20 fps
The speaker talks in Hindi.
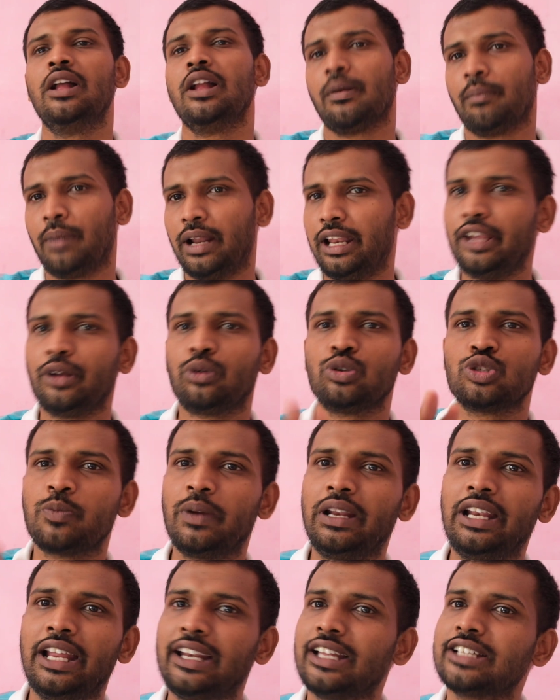भले ही कुछ भी
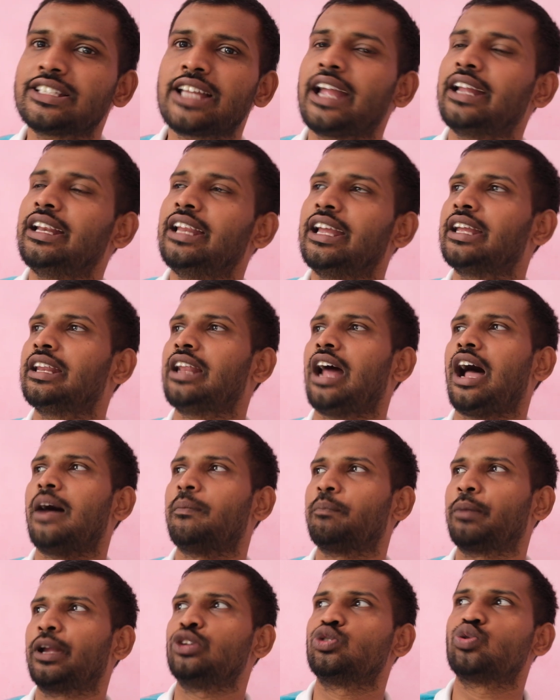लेने जाएँ लेकिन
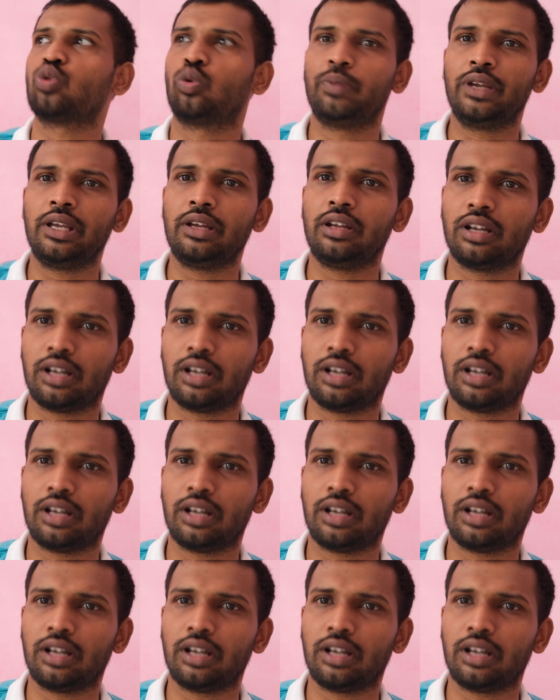आपके जो भी